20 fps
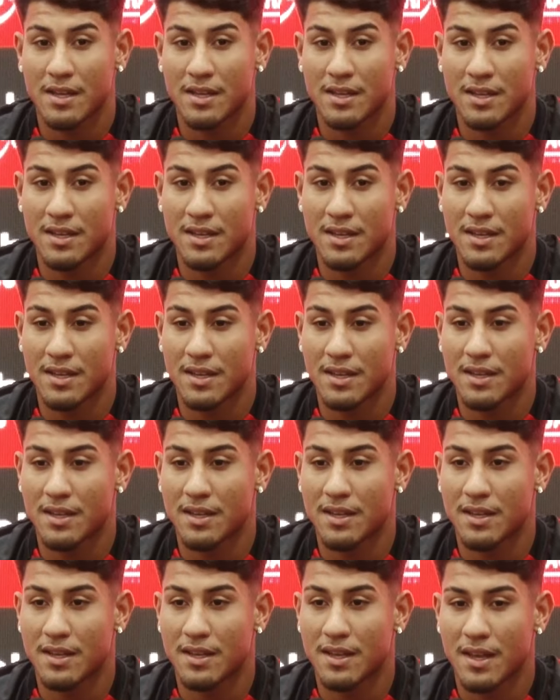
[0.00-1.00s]

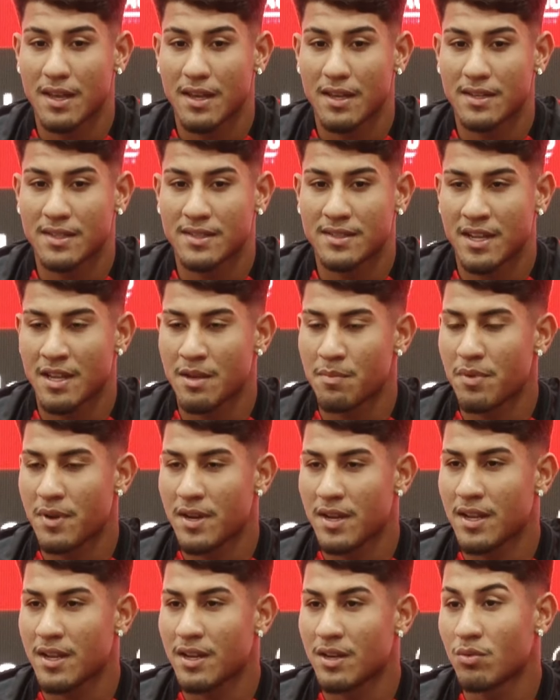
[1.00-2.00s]
E, e
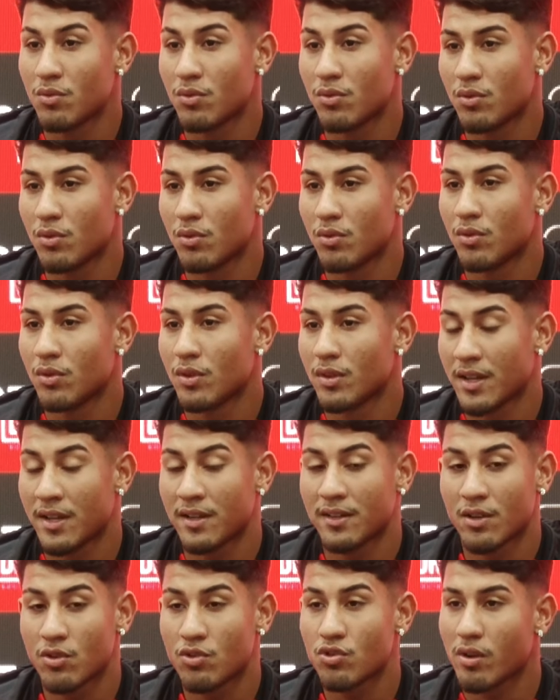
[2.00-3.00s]
sempre no,
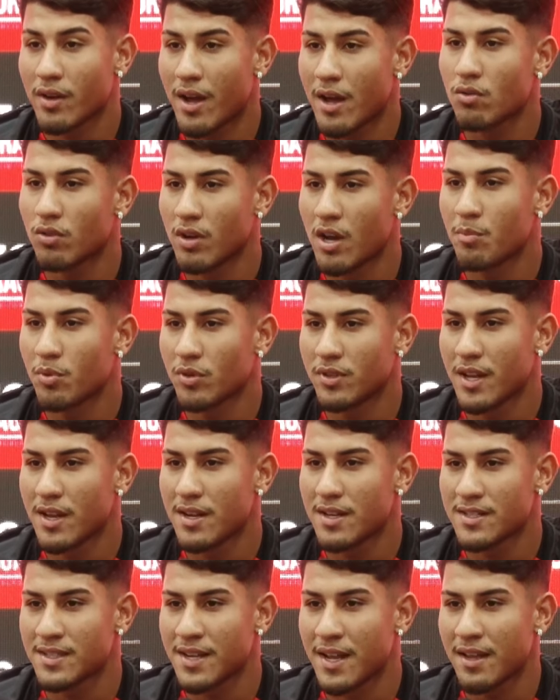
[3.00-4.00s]
tentando jogar no campo
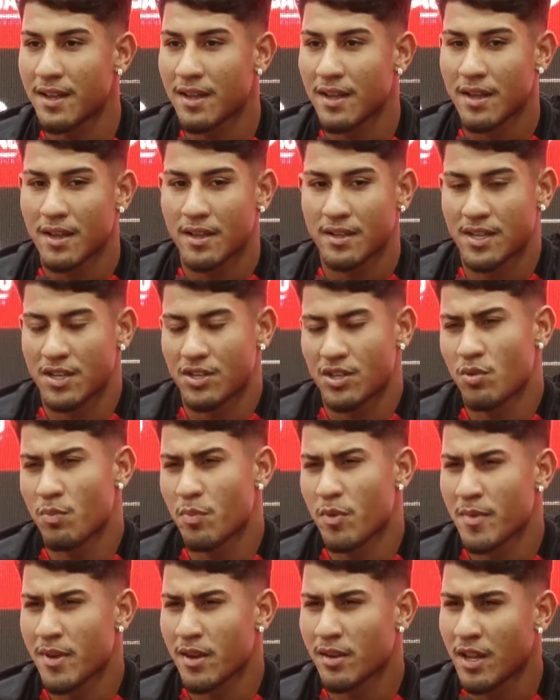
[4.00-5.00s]
deles, né? Seja no
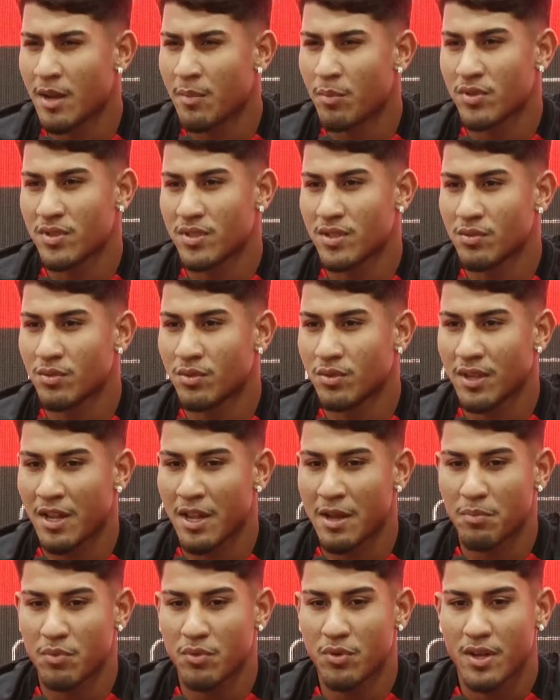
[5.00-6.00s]
primeiro tempo ou no segundo
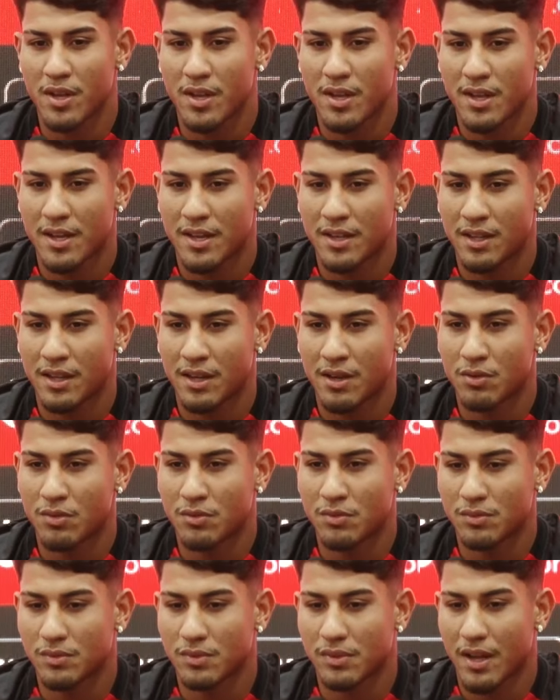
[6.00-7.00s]
tempo.
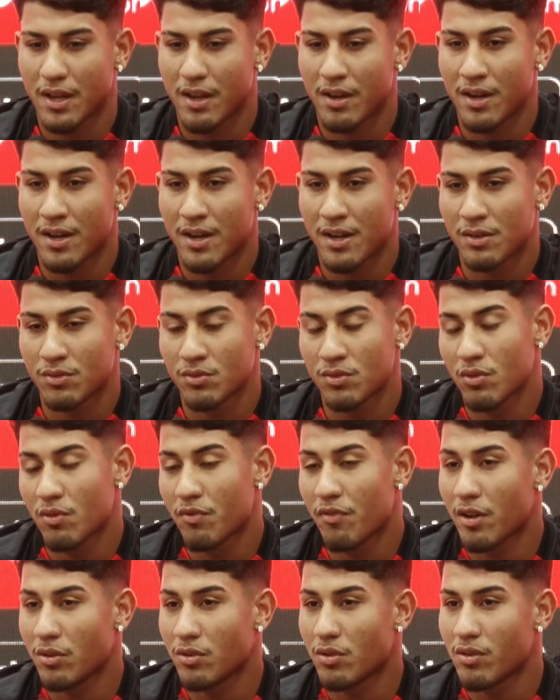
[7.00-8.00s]
Então, é o
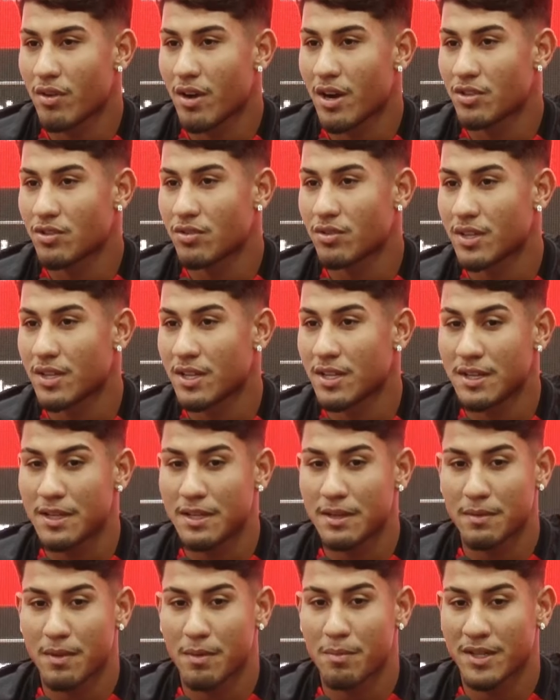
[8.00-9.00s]
único fator que eu acho
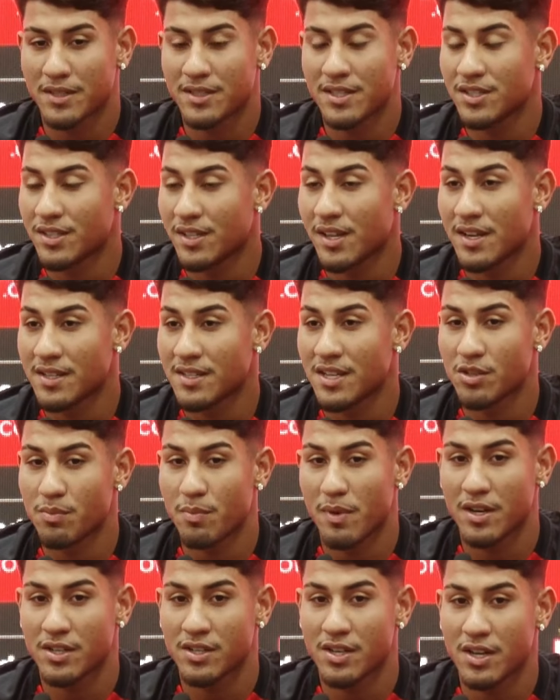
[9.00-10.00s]
que é bastante interessante
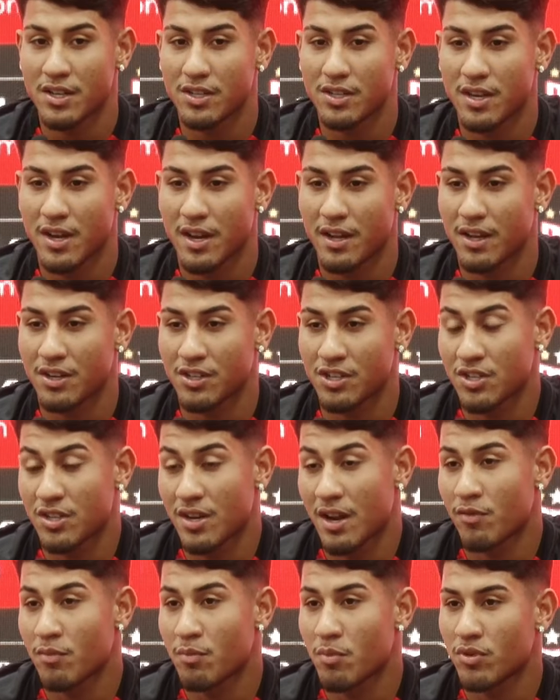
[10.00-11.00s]
para a gente, né? Que a
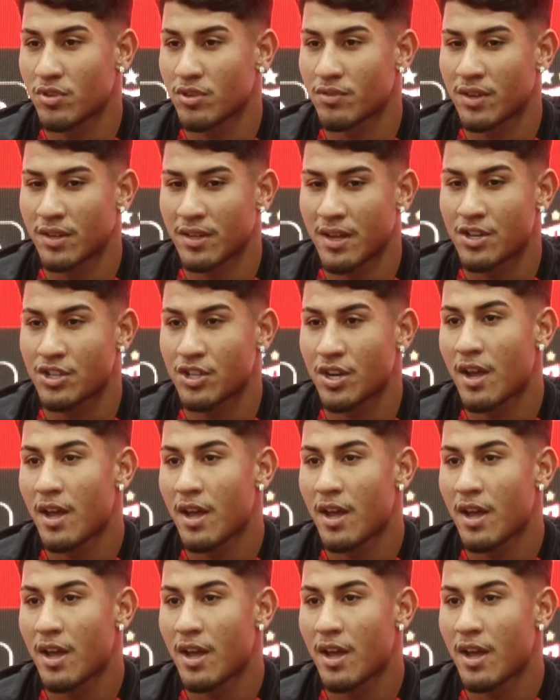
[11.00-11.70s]
gente leva um pouco de vantagem